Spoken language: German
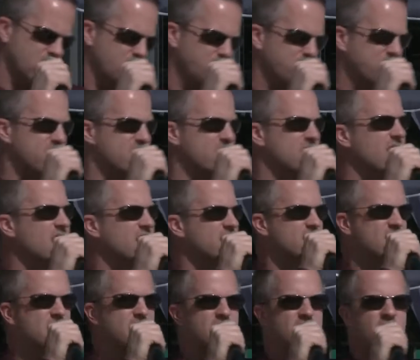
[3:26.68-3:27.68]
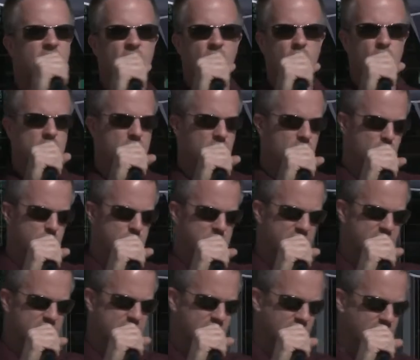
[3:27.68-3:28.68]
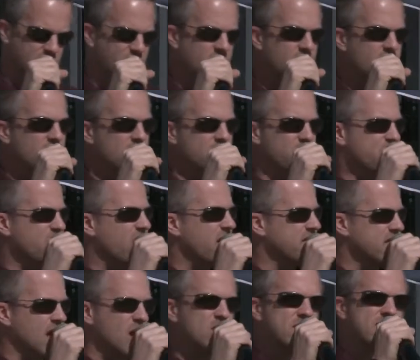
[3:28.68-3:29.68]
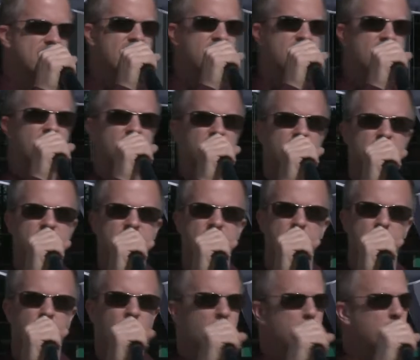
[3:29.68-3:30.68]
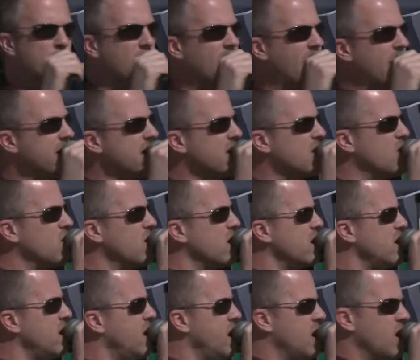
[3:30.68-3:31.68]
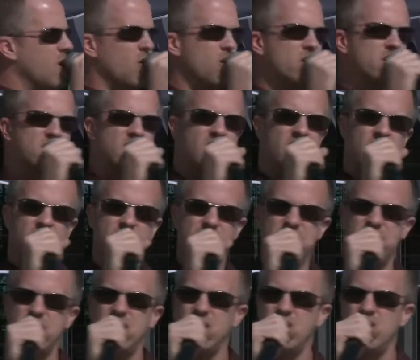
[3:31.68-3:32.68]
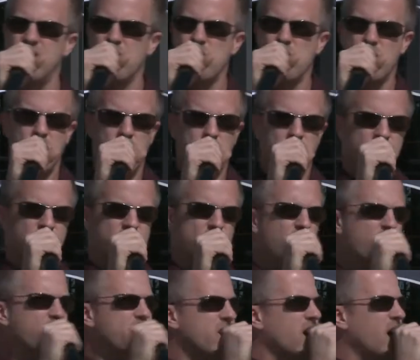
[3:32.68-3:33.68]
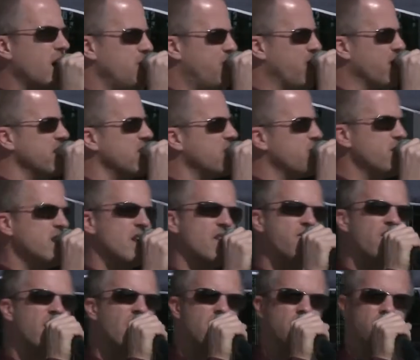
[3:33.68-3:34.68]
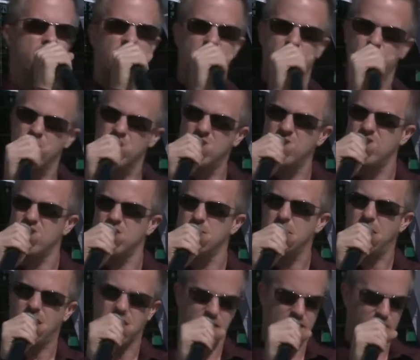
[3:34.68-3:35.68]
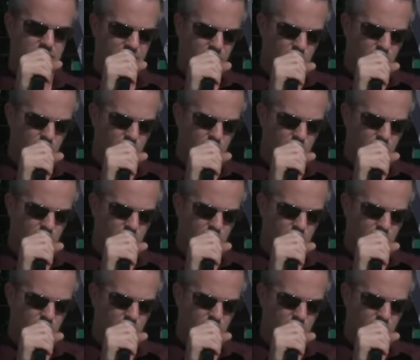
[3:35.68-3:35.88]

oder du bist ein Nazi oder du bist äh, ein scheiß Ausländer. Ja, das sind Beleidigungen und die dürfen dir einfach nicht widerfahren, weil du in diesem Land